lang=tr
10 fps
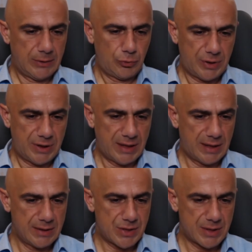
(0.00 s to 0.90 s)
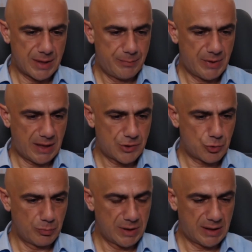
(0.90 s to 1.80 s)
Türkiye işte birkaç
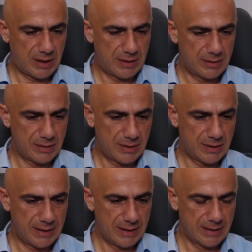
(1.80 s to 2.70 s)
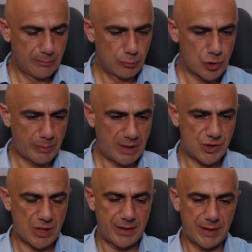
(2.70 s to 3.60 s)
cümle daha e, gelelim. Bu sabah
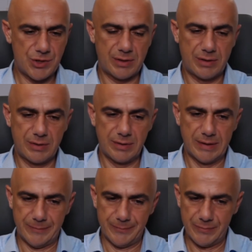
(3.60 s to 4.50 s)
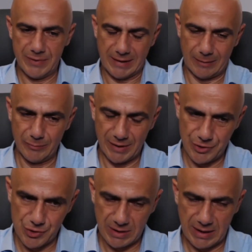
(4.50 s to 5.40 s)
cari açık rakamları
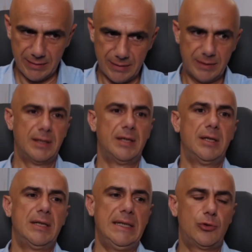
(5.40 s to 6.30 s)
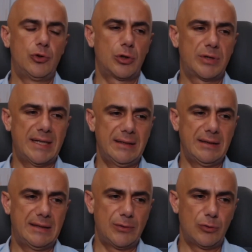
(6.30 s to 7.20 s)
açıklandı. İlk 4 ay
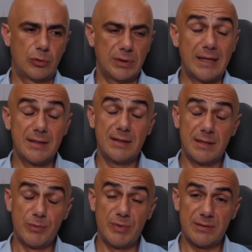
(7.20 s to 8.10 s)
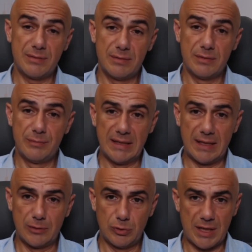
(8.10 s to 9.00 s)
21 e,
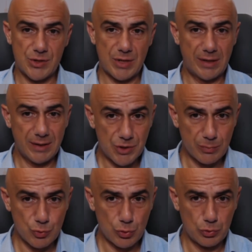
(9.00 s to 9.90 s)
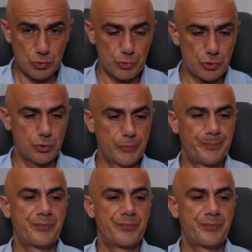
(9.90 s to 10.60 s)
milyar dolar cari açığımız oluşmuş.